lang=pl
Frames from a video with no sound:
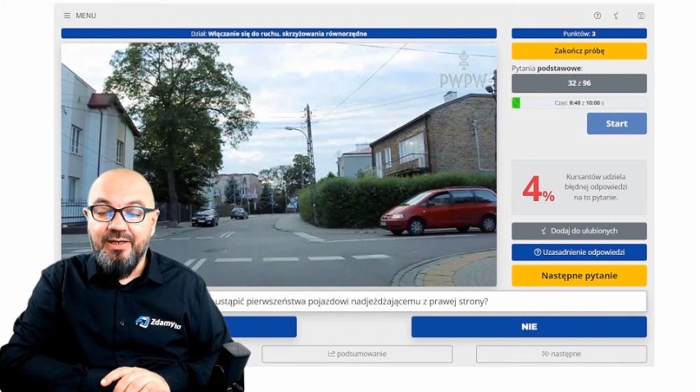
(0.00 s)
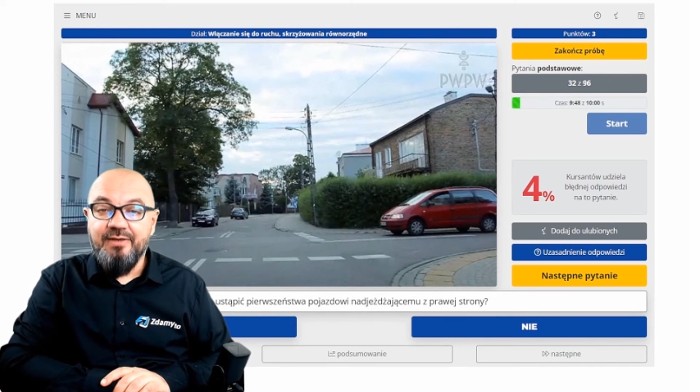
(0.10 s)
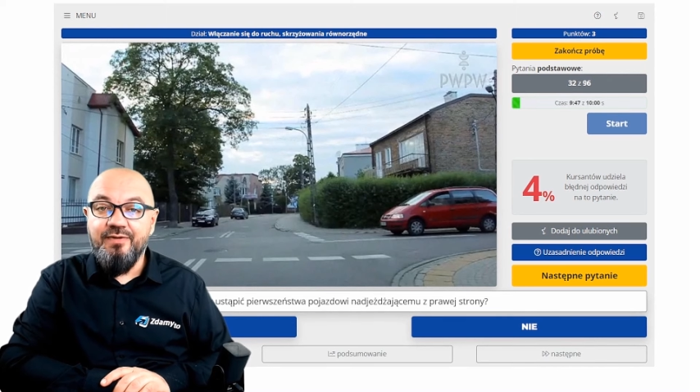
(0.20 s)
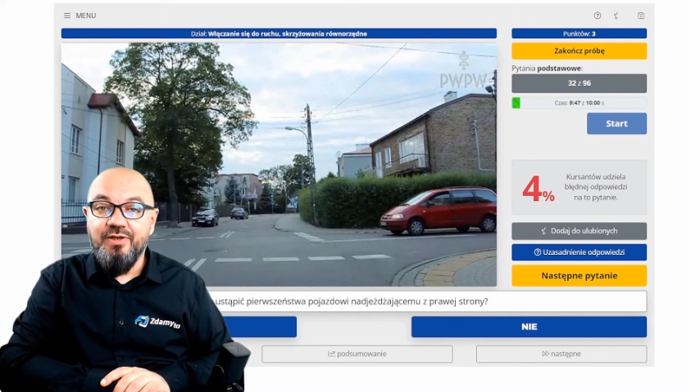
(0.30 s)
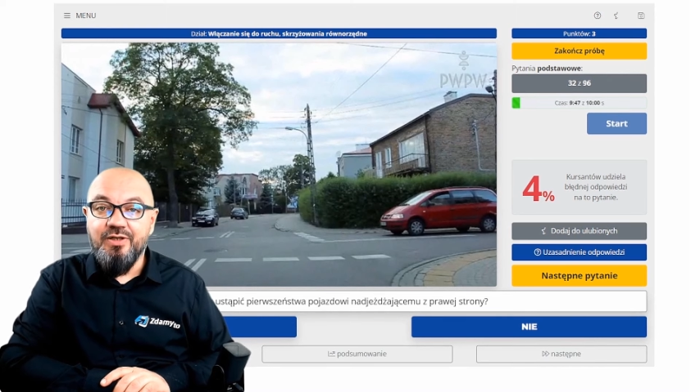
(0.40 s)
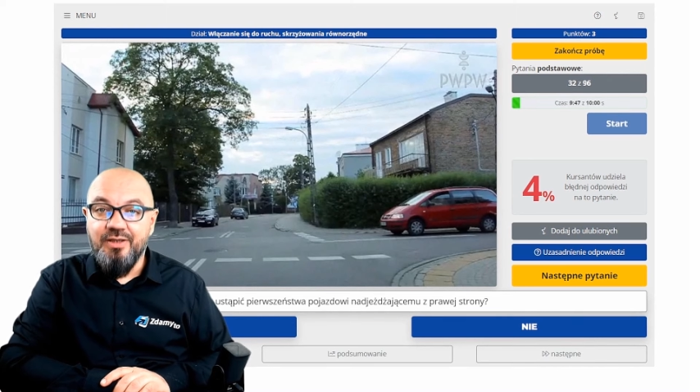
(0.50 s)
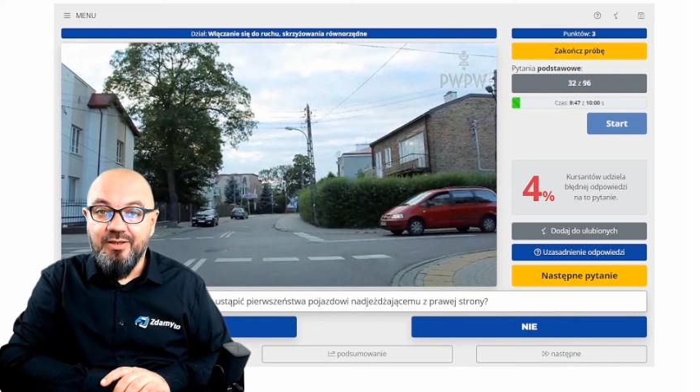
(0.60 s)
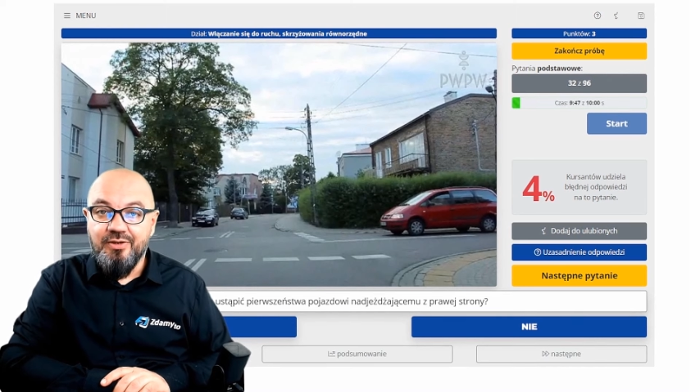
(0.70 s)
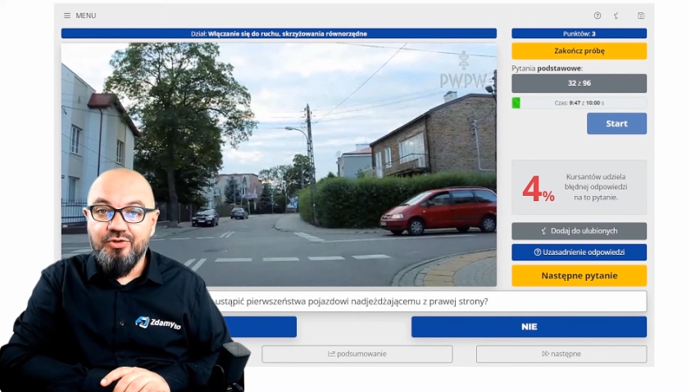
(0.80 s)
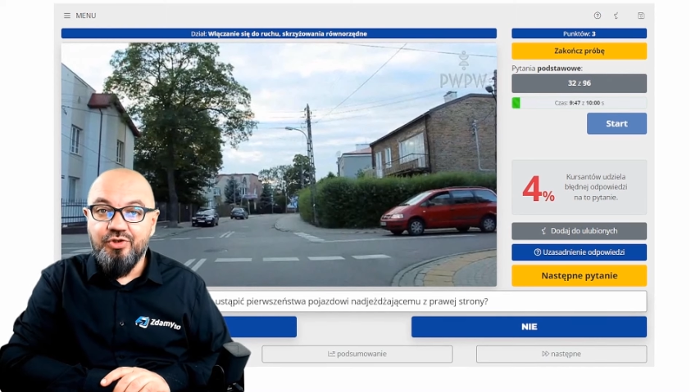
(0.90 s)
Ale
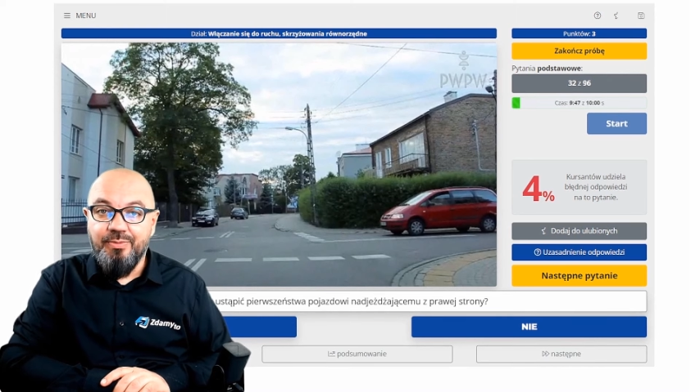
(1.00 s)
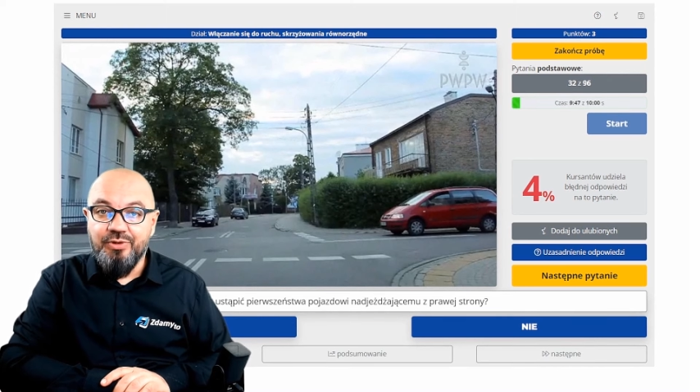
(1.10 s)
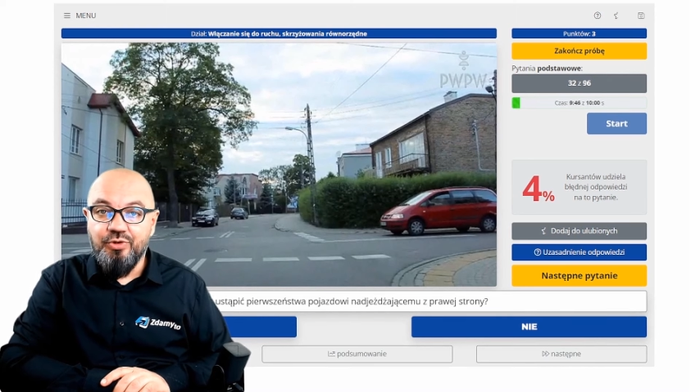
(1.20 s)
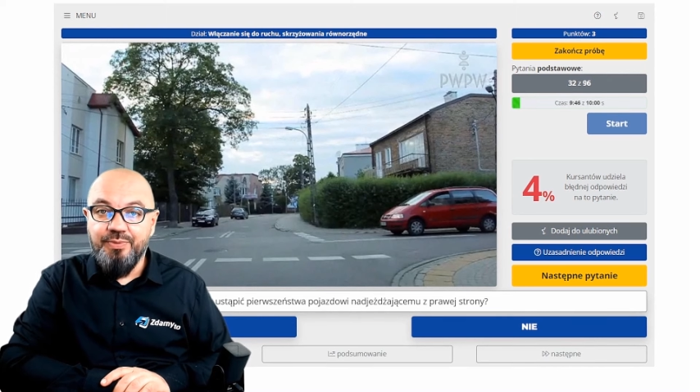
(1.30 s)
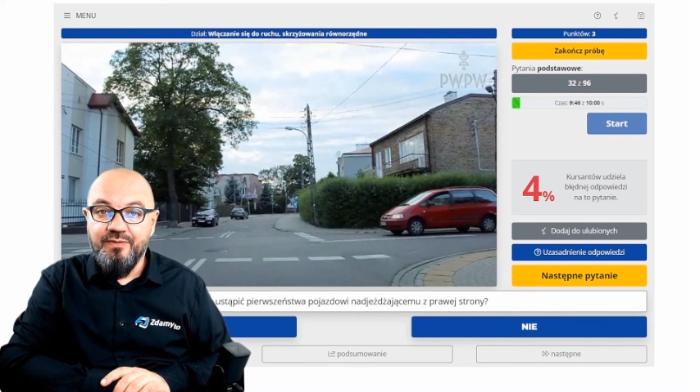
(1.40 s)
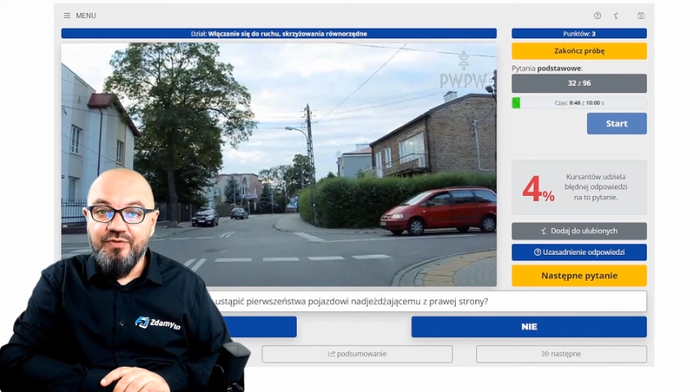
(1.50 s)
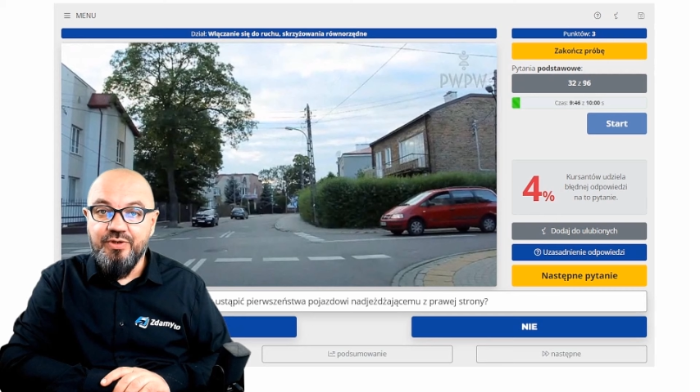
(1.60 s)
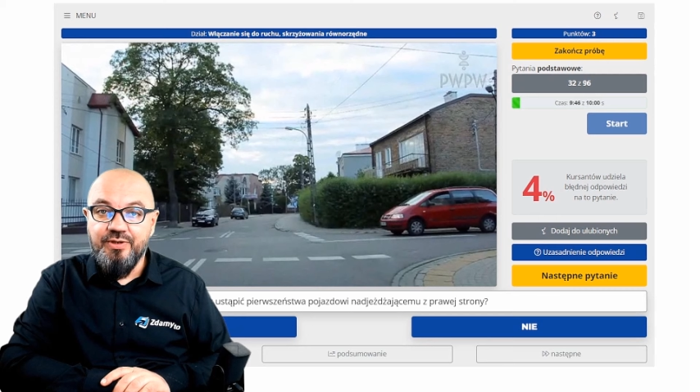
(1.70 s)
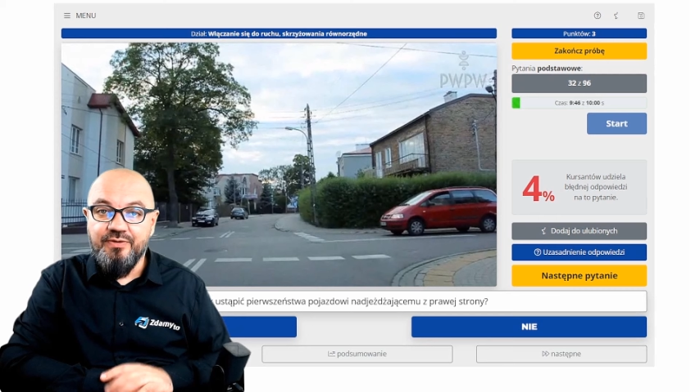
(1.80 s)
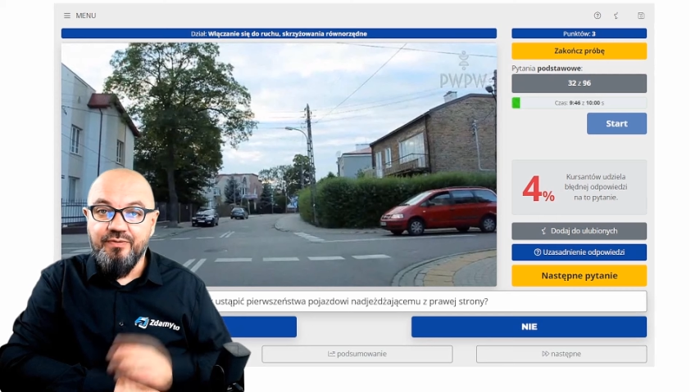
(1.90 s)
chwilka, kto ma tu
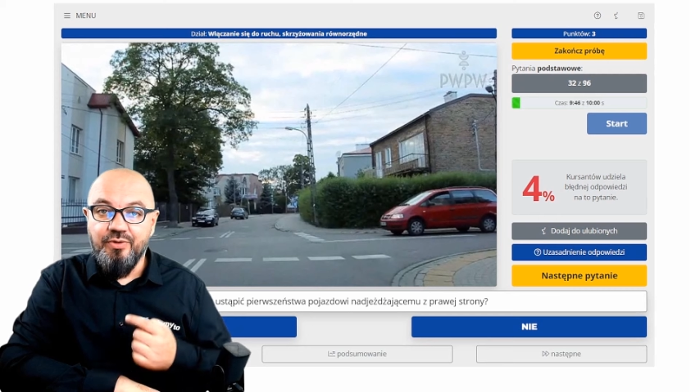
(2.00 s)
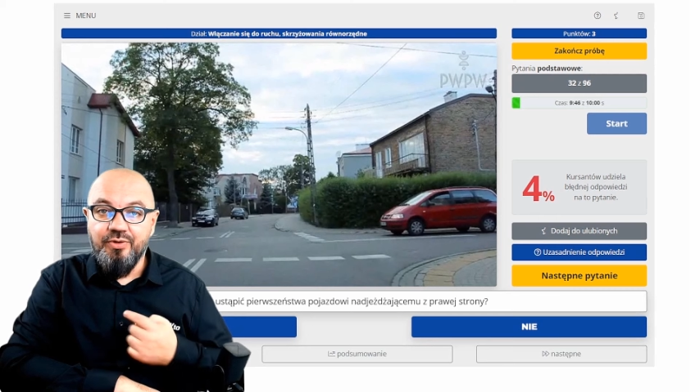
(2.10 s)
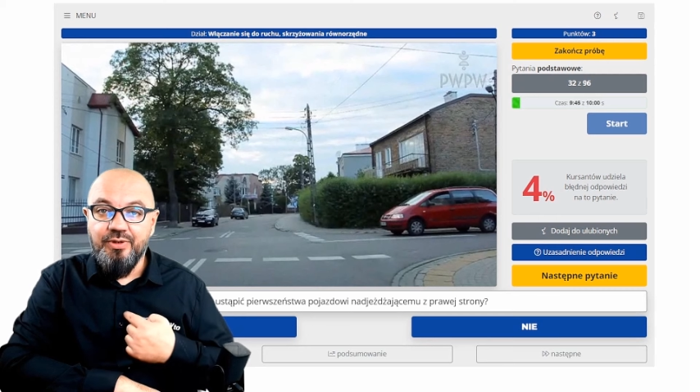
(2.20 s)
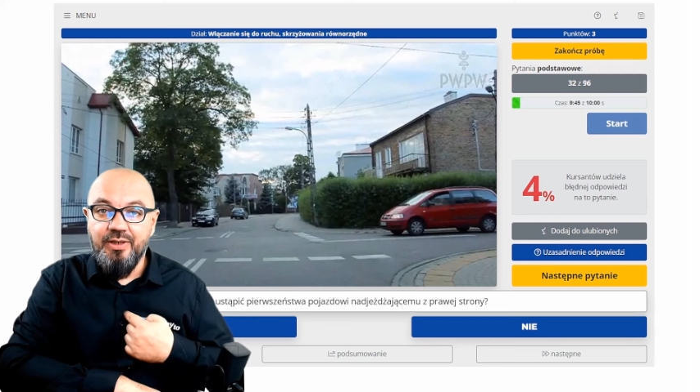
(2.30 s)
pierwszeństwo?